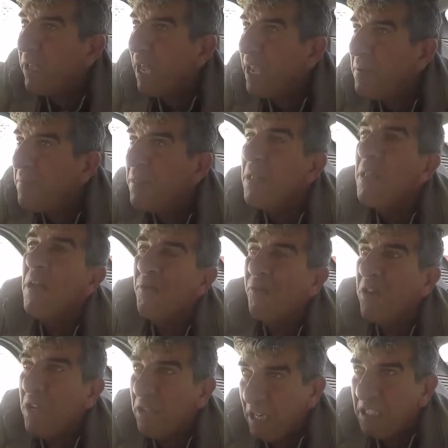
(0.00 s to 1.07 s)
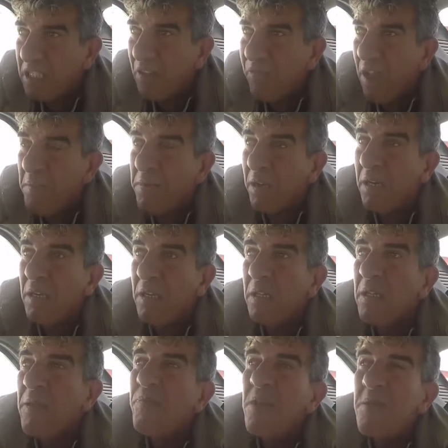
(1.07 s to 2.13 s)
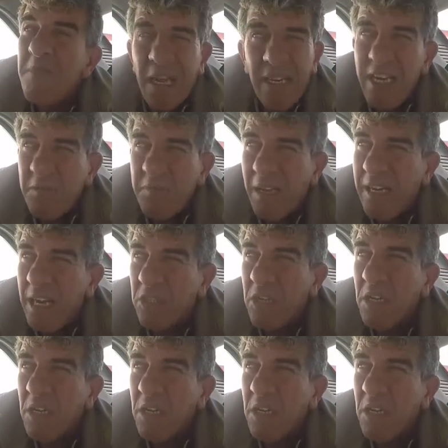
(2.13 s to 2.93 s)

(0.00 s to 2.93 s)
دايم مبحرينكم مبحرينكم راك معليش معليش